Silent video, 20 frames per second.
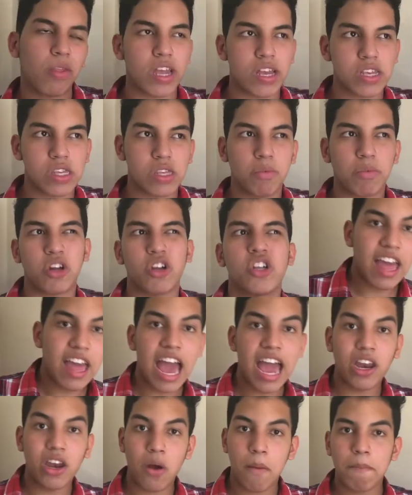y Y
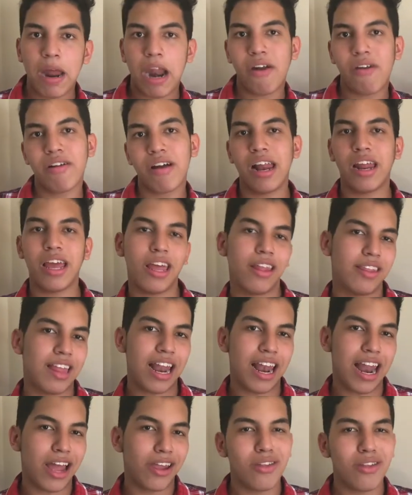ahí nombraron al hit del
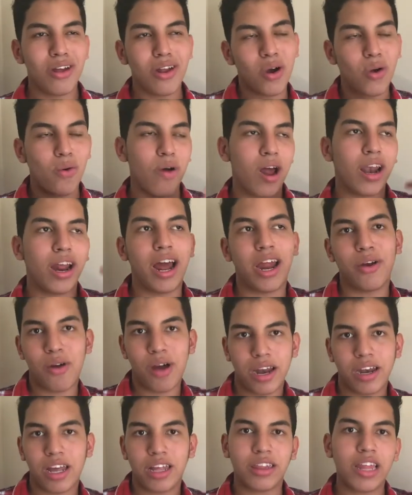año, de lo cual ganó
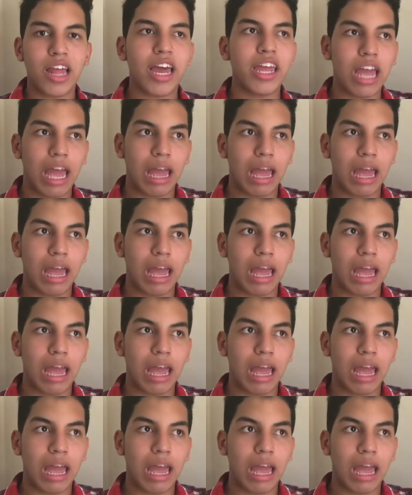Anita J